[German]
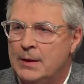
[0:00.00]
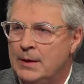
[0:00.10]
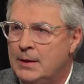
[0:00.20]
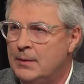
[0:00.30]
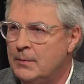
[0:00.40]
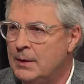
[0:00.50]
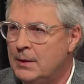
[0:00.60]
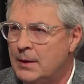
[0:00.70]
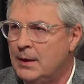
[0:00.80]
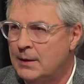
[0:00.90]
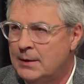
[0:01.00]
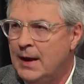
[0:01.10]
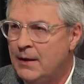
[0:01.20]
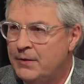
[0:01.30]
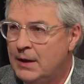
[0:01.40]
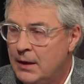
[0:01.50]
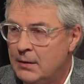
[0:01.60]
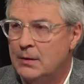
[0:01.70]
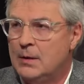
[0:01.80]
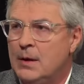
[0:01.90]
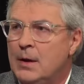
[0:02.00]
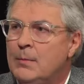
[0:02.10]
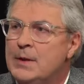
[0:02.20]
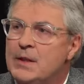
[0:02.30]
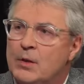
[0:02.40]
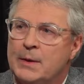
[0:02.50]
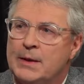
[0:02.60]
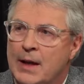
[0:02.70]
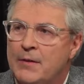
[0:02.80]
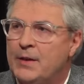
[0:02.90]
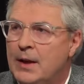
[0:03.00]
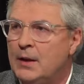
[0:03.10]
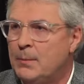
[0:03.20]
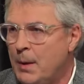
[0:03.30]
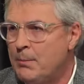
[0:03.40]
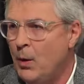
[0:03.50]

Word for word: äh, mit äh, der AfD. Man ist auch mit der AfD beim